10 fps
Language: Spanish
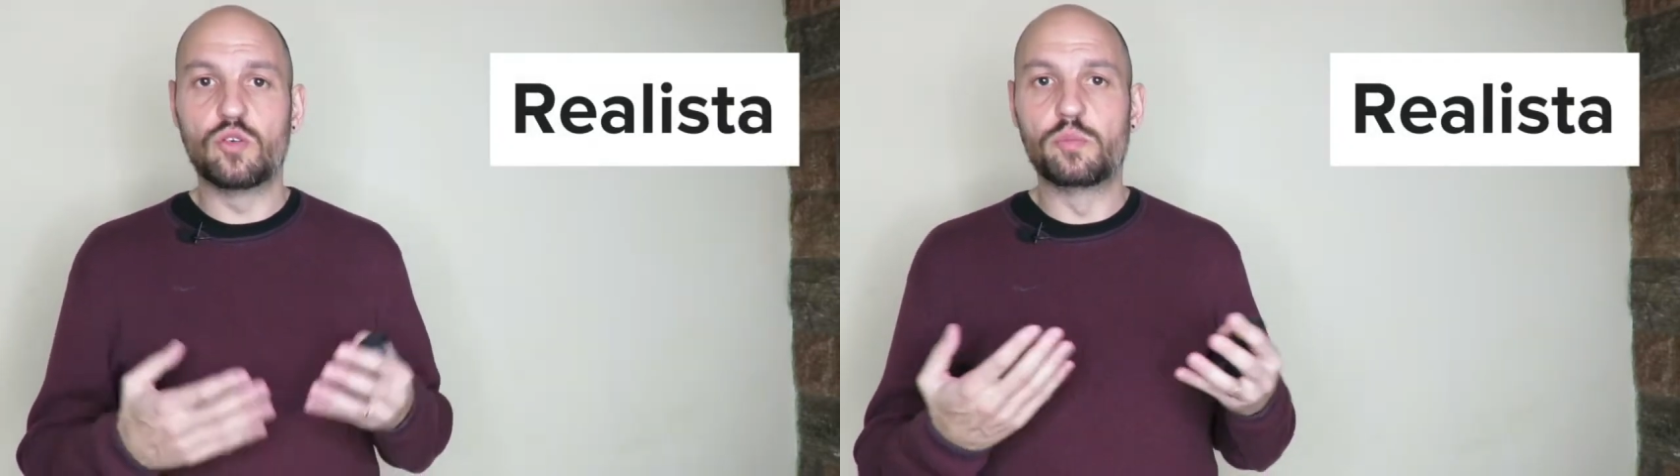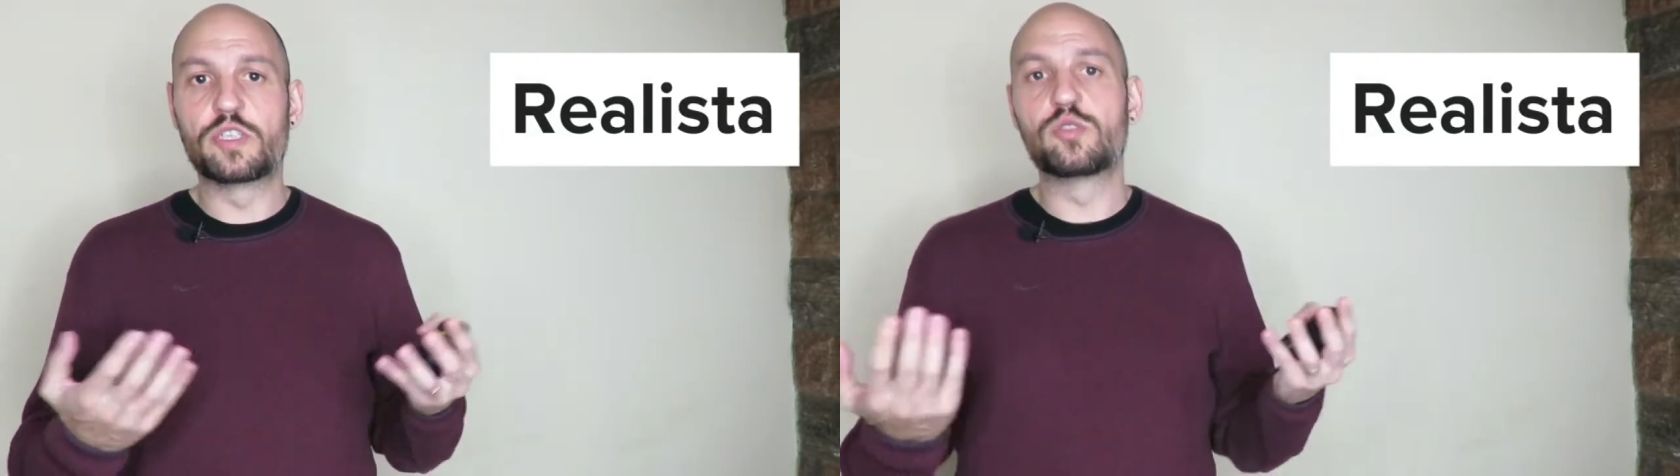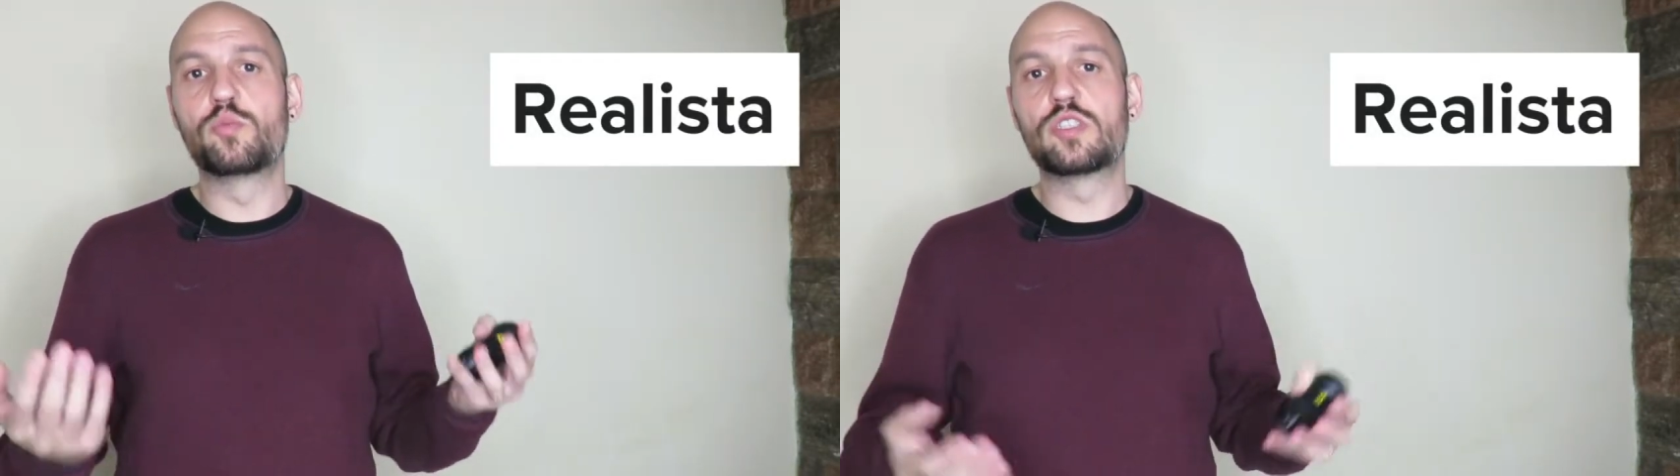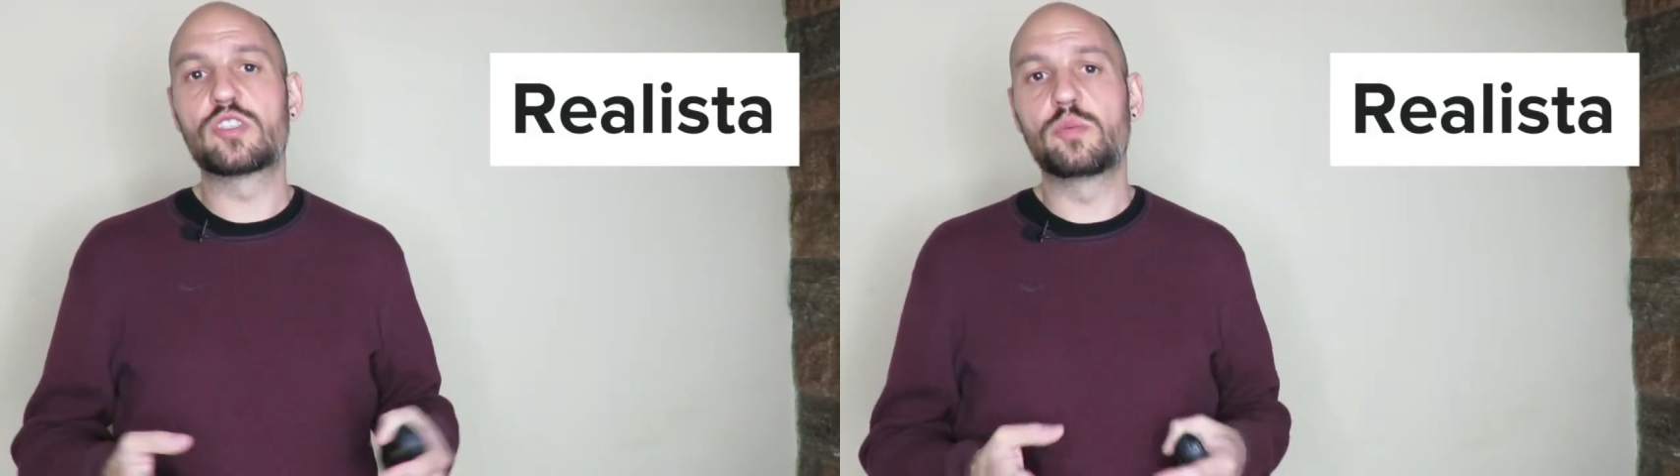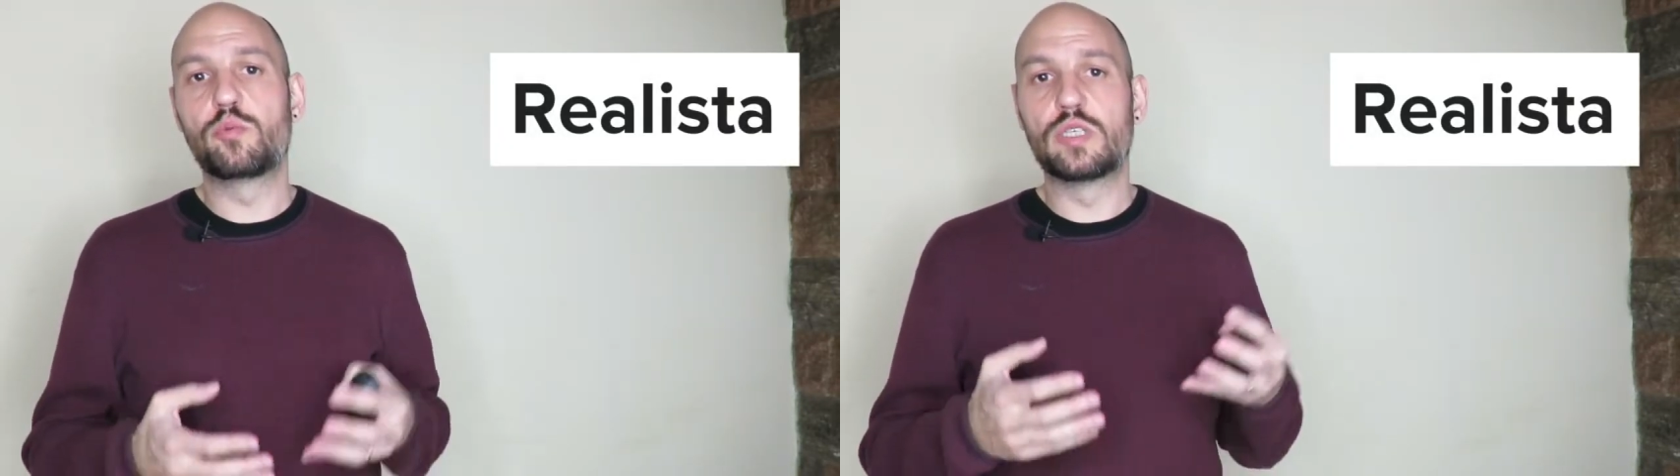Un
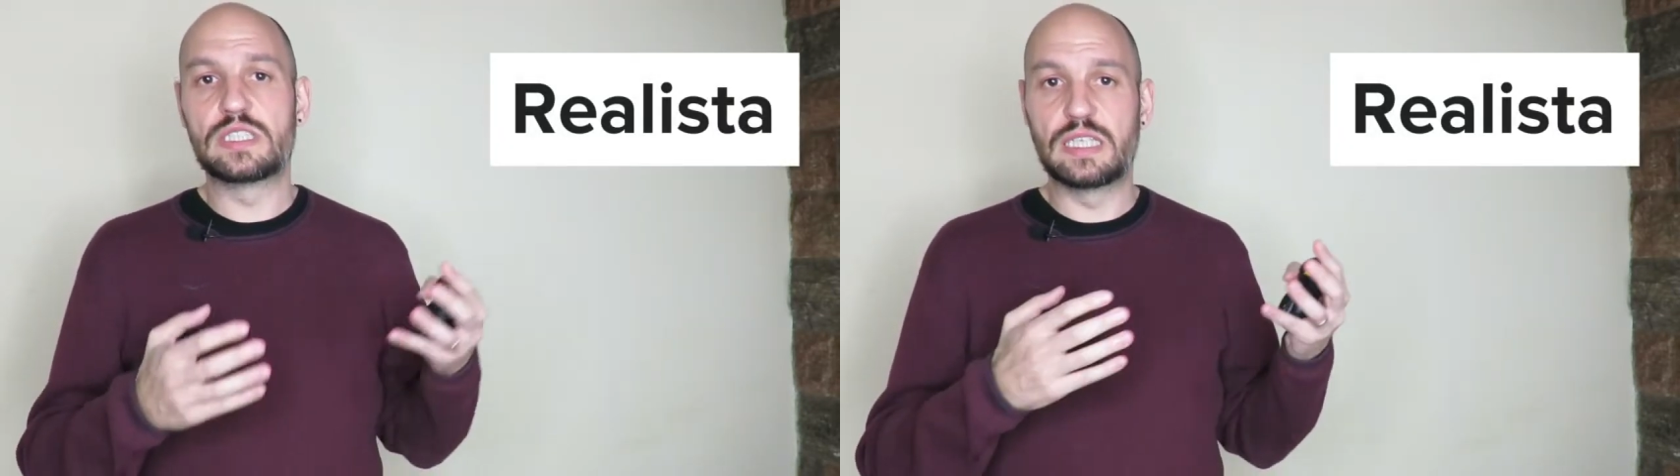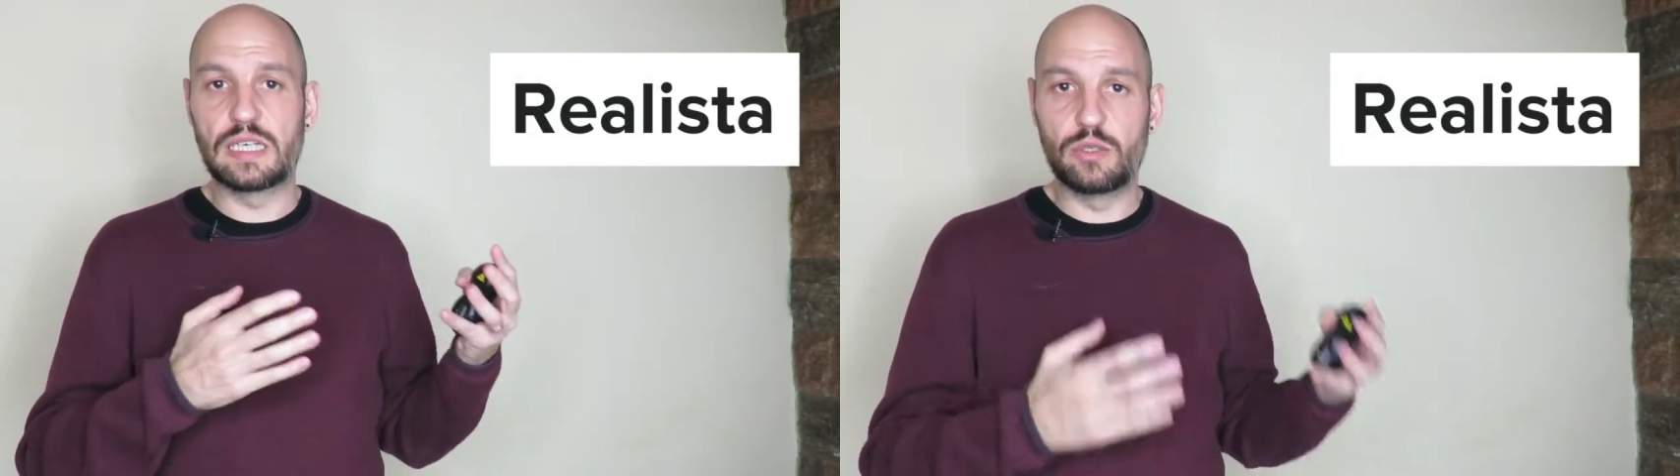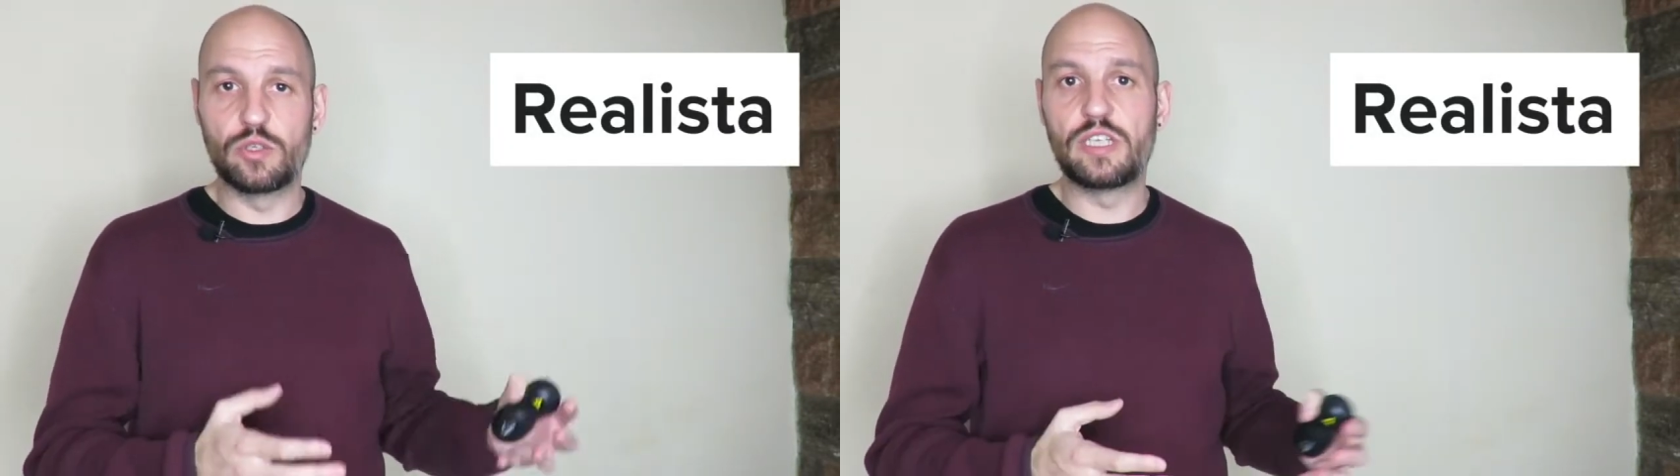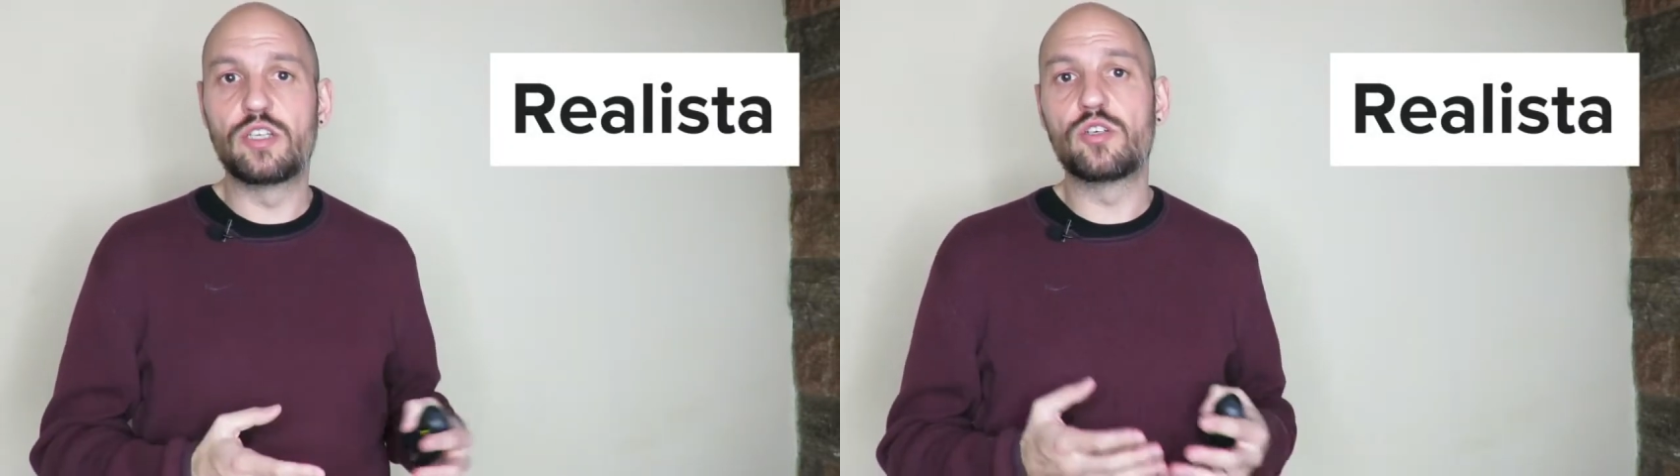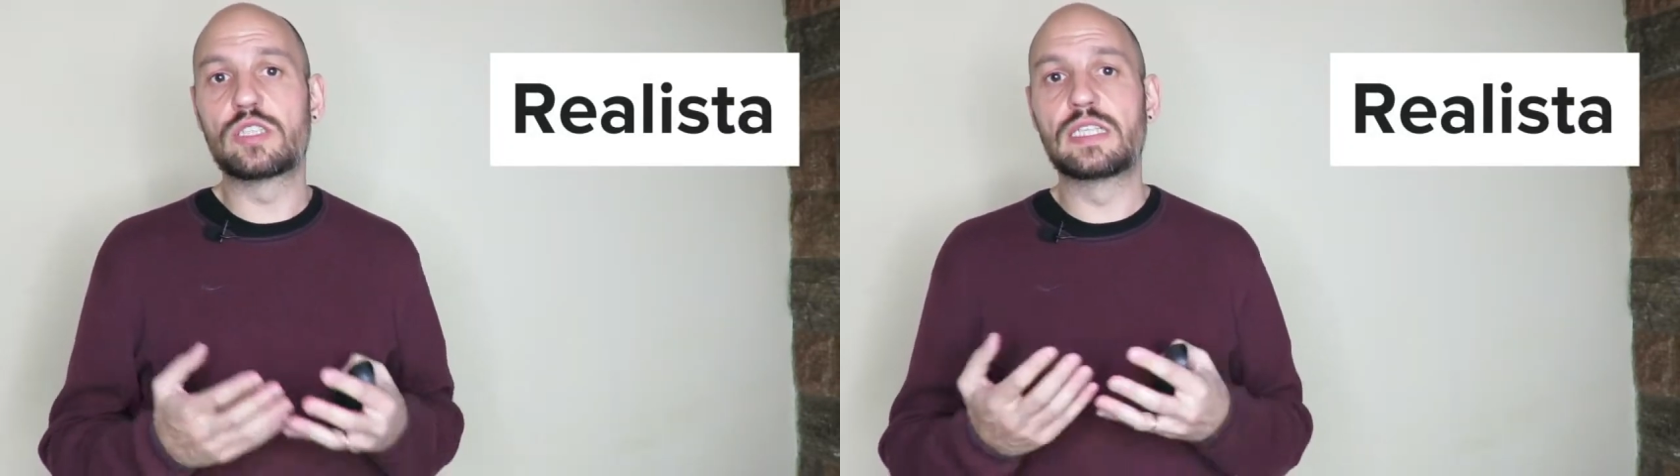presupuesto puede ser
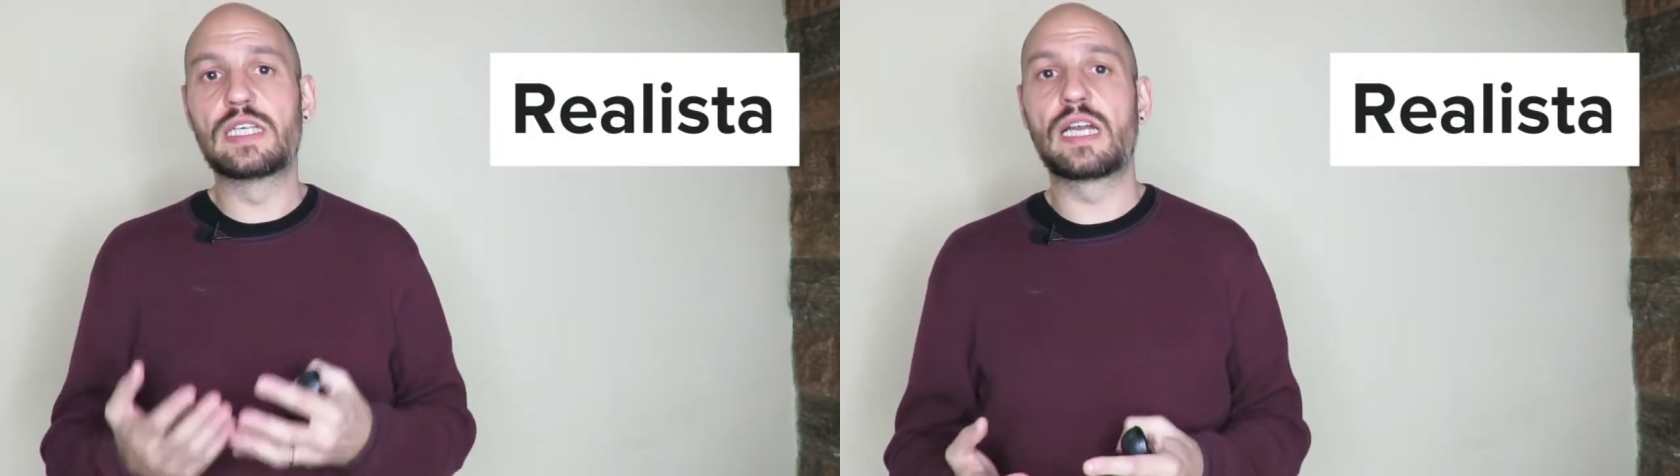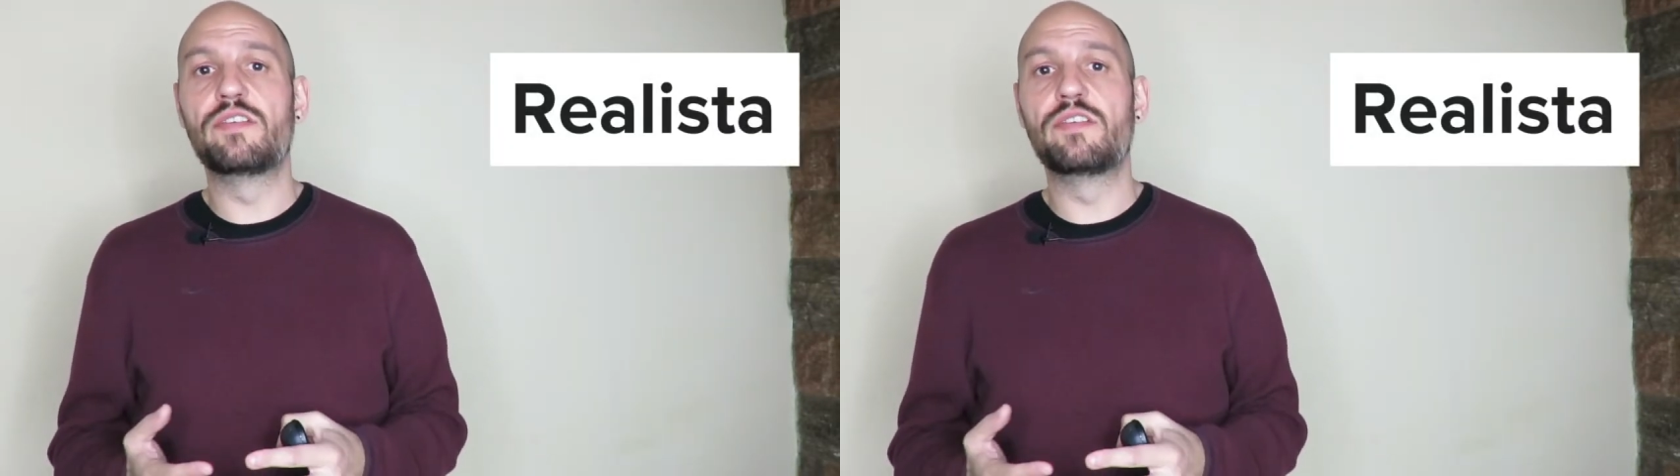reducido o tender